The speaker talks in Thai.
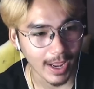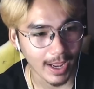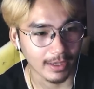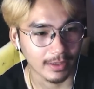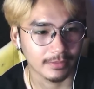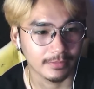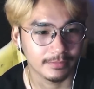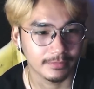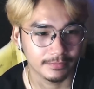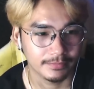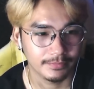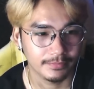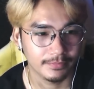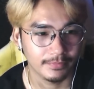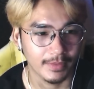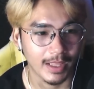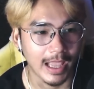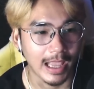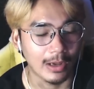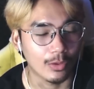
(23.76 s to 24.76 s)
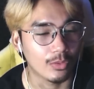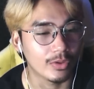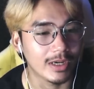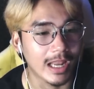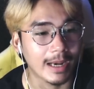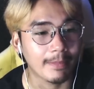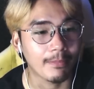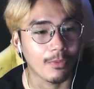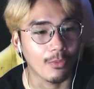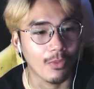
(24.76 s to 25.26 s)
กๆนะคุณนั
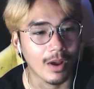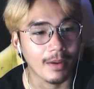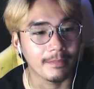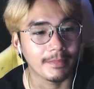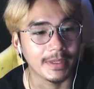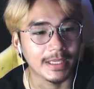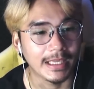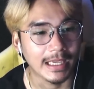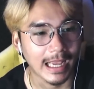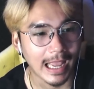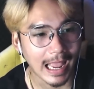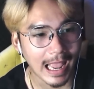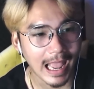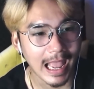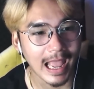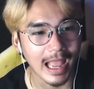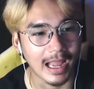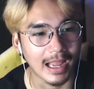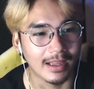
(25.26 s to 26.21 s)
ทบอกว่ามีค่า